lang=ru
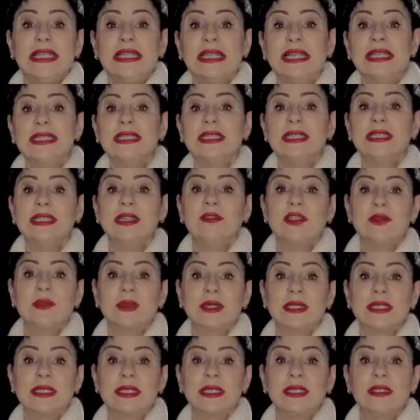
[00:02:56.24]

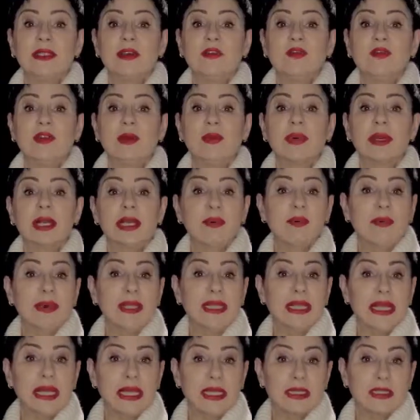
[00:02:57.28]
39% выбрали
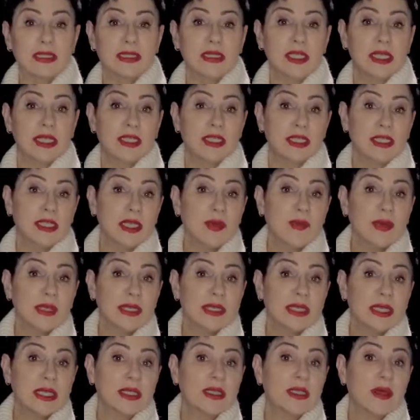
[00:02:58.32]
ПДС,
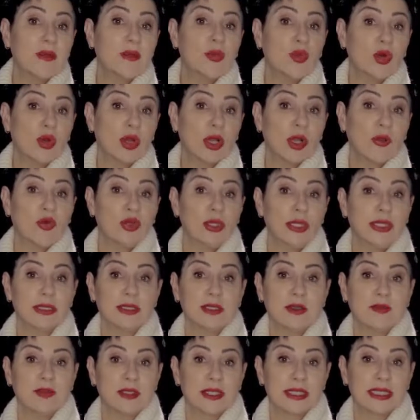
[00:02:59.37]
33% блок
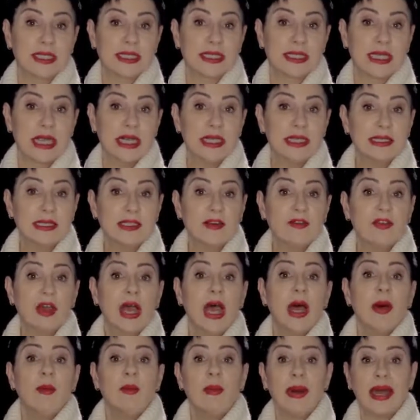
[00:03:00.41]
коммунистов и социалистов,
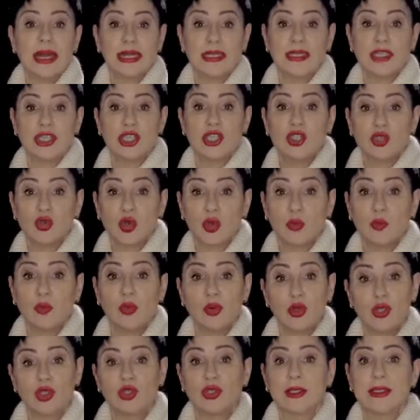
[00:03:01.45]
партии ШОР
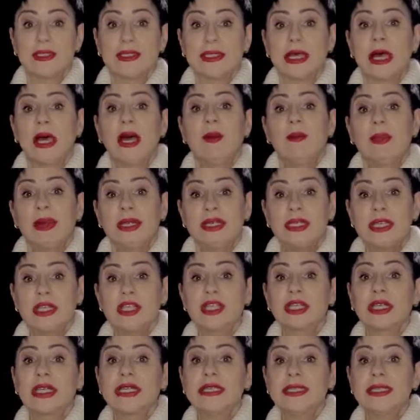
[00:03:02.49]
пользуются поддержкой